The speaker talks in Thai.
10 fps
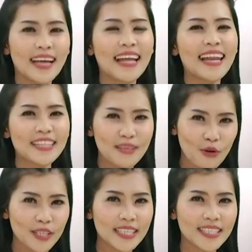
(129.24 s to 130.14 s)
และทั้งหมด
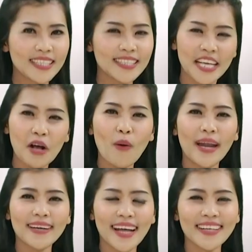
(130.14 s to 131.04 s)
นี้คือเที่ยงวัน
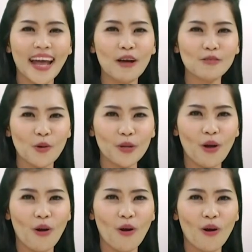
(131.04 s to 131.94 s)
ทันข่าวสปท
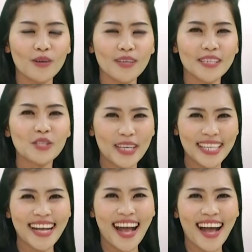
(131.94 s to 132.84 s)
สวัสดี
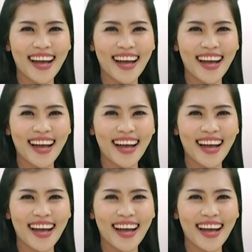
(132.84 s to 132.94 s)
ค่ะ